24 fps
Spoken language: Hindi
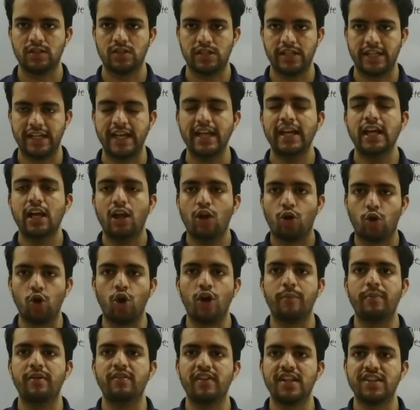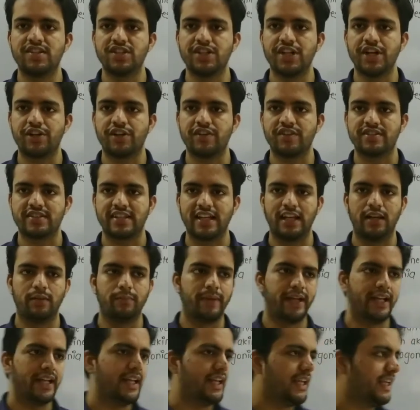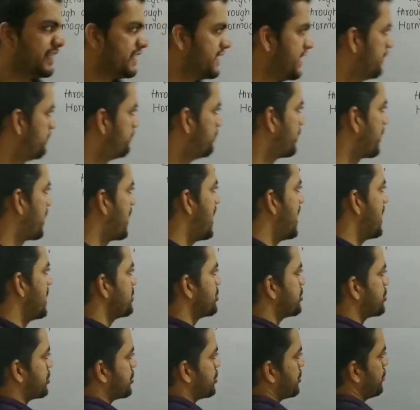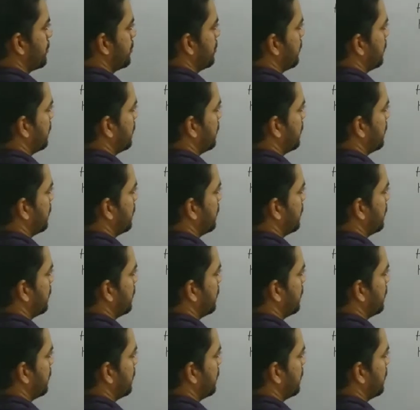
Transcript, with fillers: ठीक है कोई भी वेजिटेटिव सेल में ये ब्रांच्ड